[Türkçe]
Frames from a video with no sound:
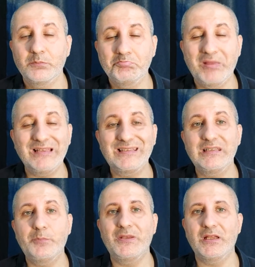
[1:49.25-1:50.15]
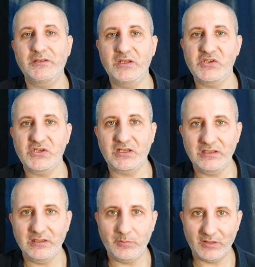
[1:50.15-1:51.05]
Belki de plan
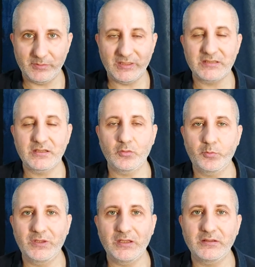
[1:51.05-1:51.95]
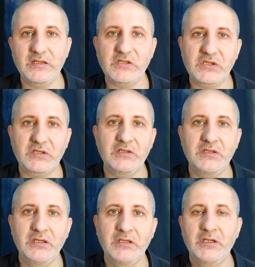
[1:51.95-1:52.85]
değişikliği yapar. Birazdan o plan değişikliğini